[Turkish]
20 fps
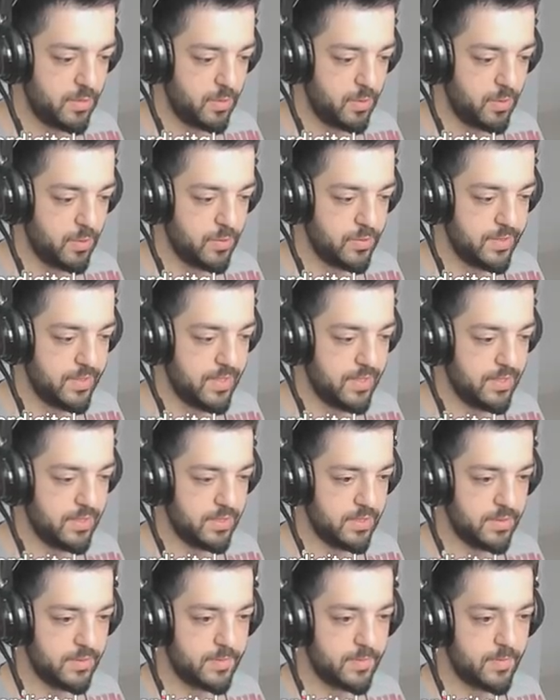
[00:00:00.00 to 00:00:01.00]
O
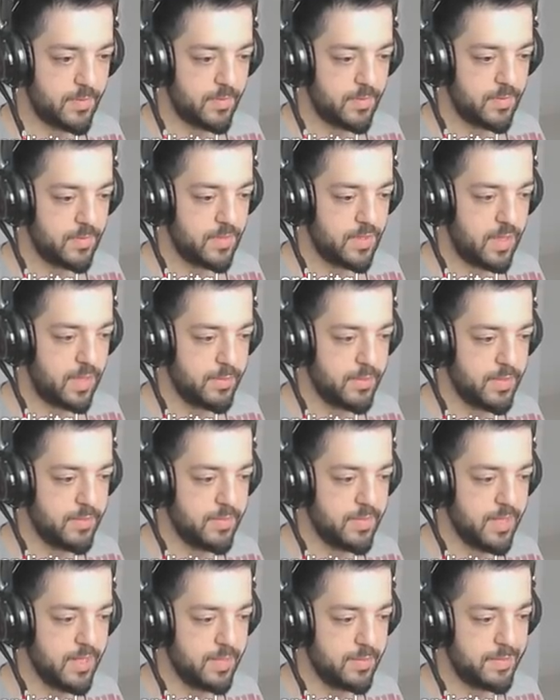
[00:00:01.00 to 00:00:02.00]
yelek. Tamam
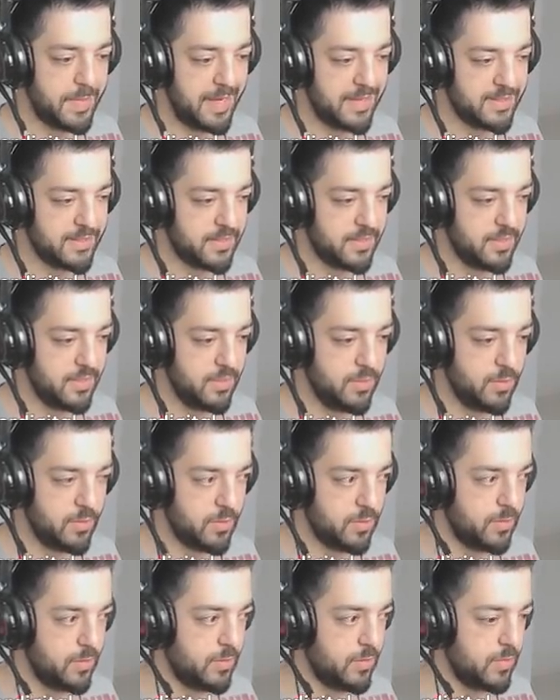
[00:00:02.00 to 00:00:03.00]
benim yelek pertti. iyi
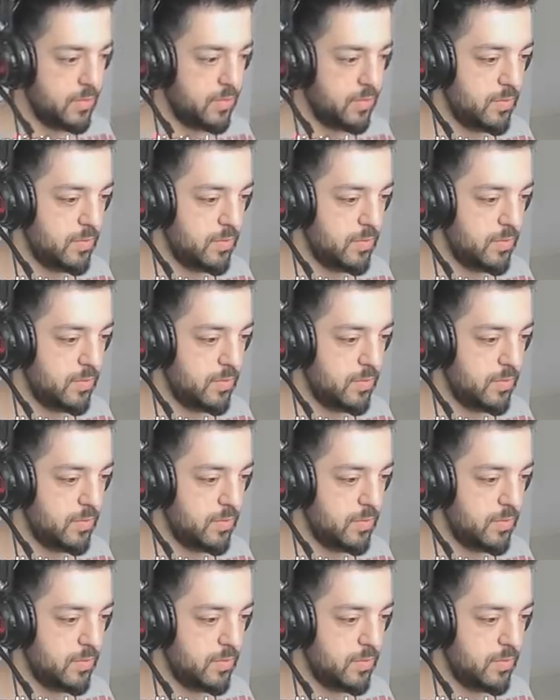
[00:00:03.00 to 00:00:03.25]
oldum.